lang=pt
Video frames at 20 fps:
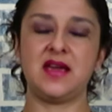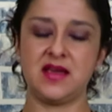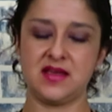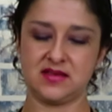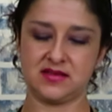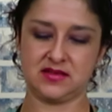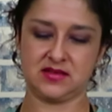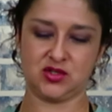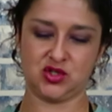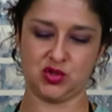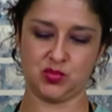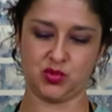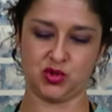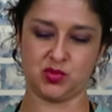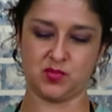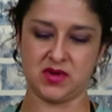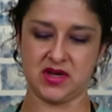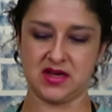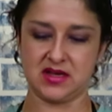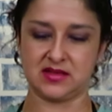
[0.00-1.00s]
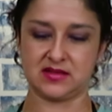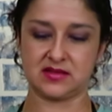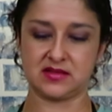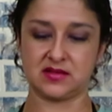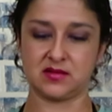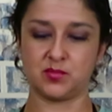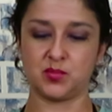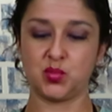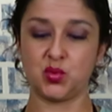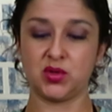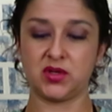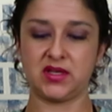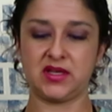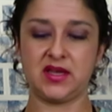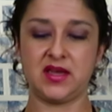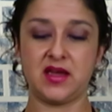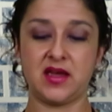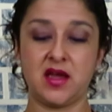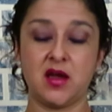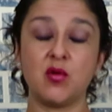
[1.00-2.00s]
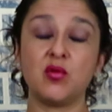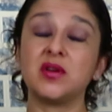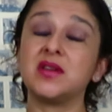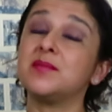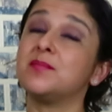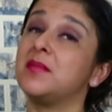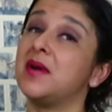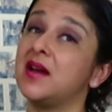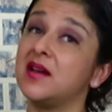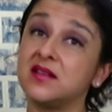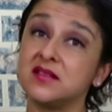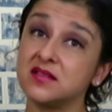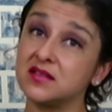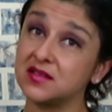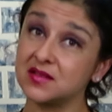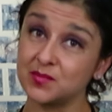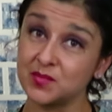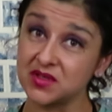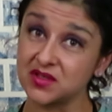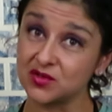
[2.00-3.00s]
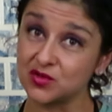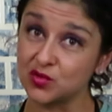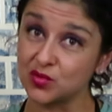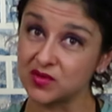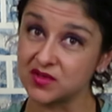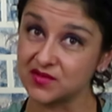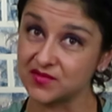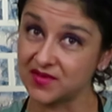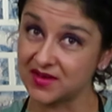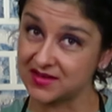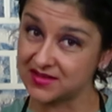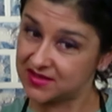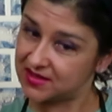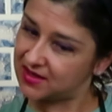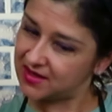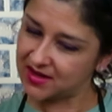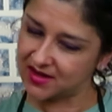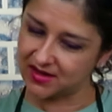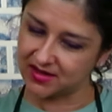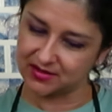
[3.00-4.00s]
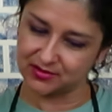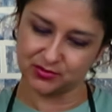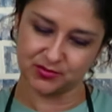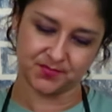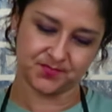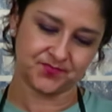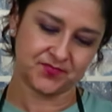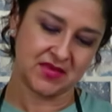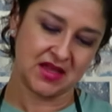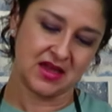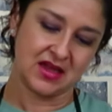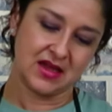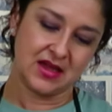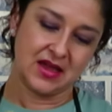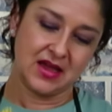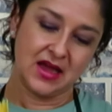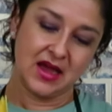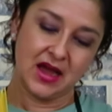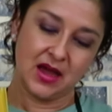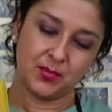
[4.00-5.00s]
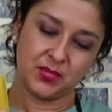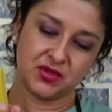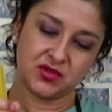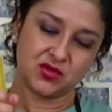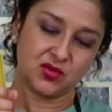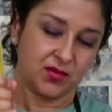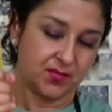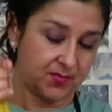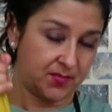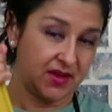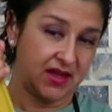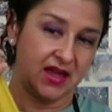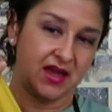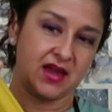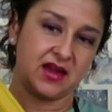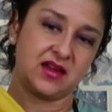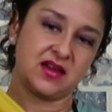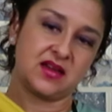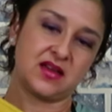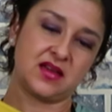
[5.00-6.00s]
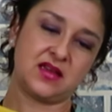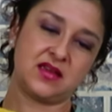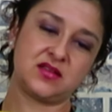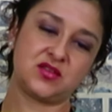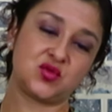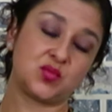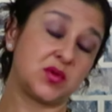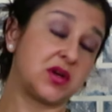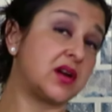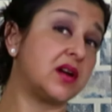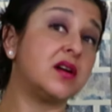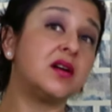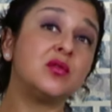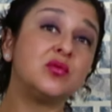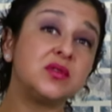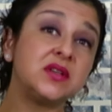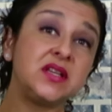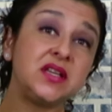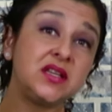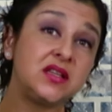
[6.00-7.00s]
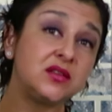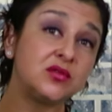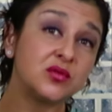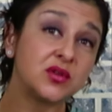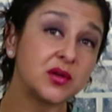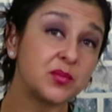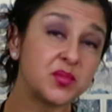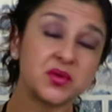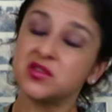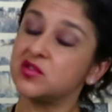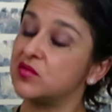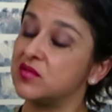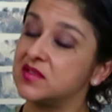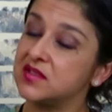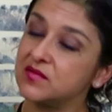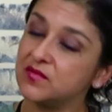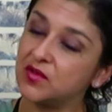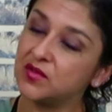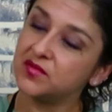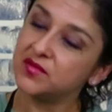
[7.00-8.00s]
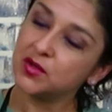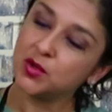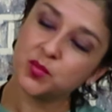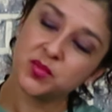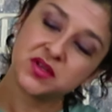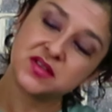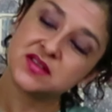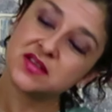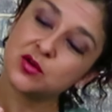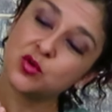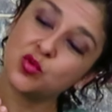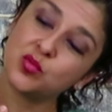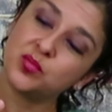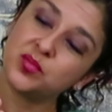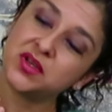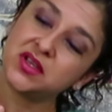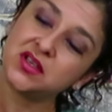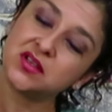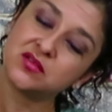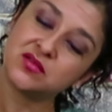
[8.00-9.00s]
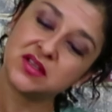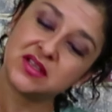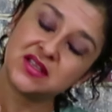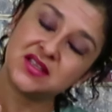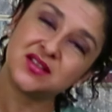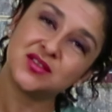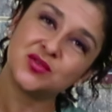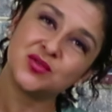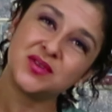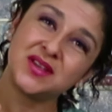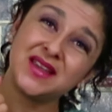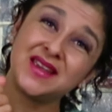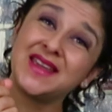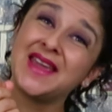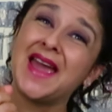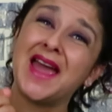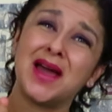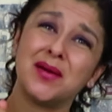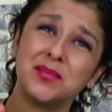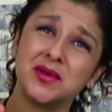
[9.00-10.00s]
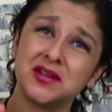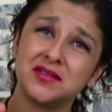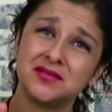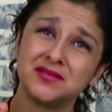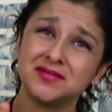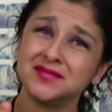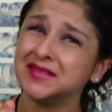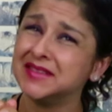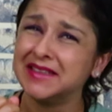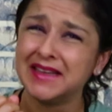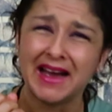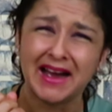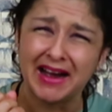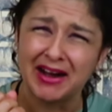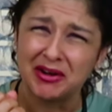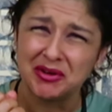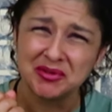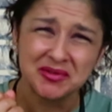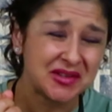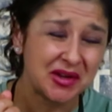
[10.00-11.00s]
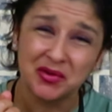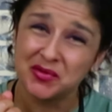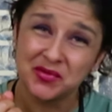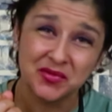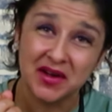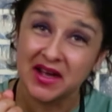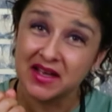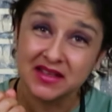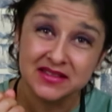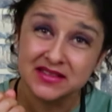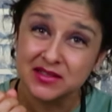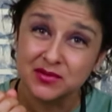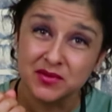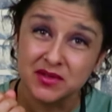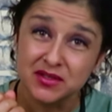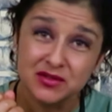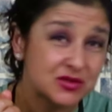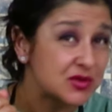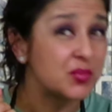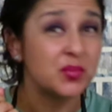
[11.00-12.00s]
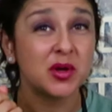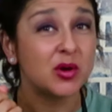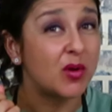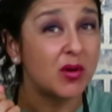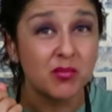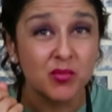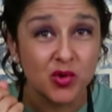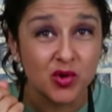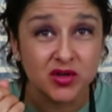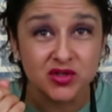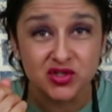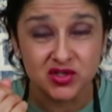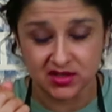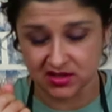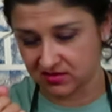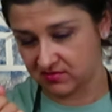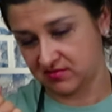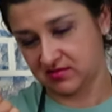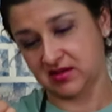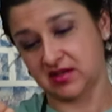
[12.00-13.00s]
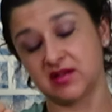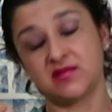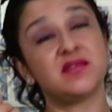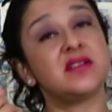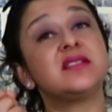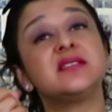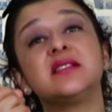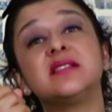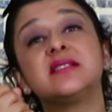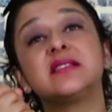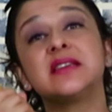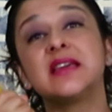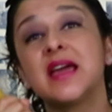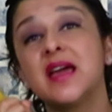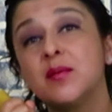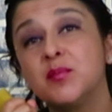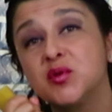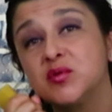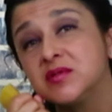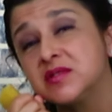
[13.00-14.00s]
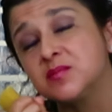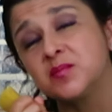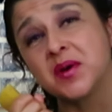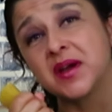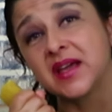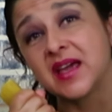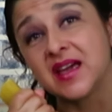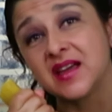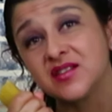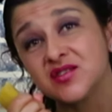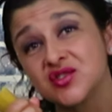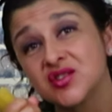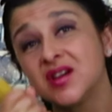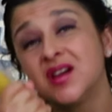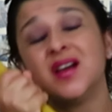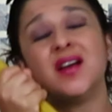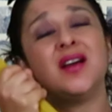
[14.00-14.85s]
esse tipo de massa porque é o que mais as pessoas fazem errado. A pessoa pega este macarrão lindo que a pessoa desenvolveu para ser comprido e lindo e quebra. Não, não façam isso, pelo amor de Deus. Cada vez que vocês quebram o espaguete,